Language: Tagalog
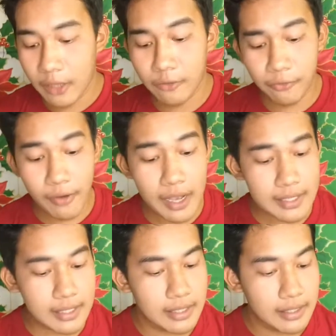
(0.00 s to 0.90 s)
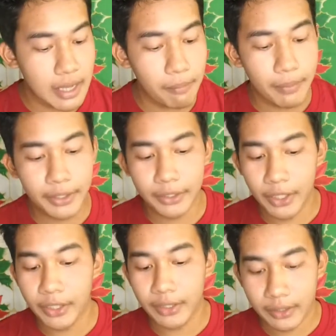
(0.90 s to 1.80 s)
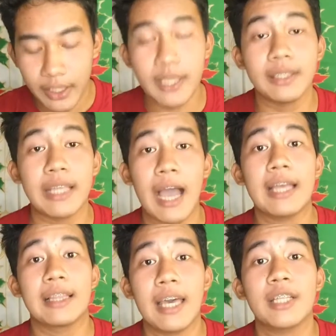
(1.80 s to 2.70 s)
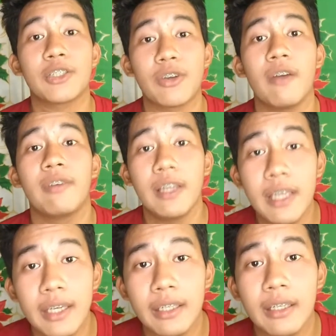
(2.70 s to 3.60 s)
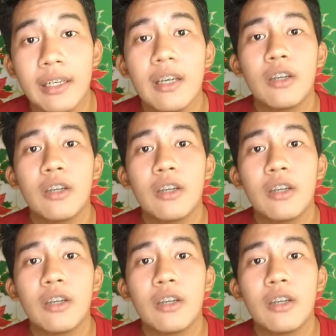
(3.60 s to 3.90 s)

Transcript: And facts number 13, I like traveling.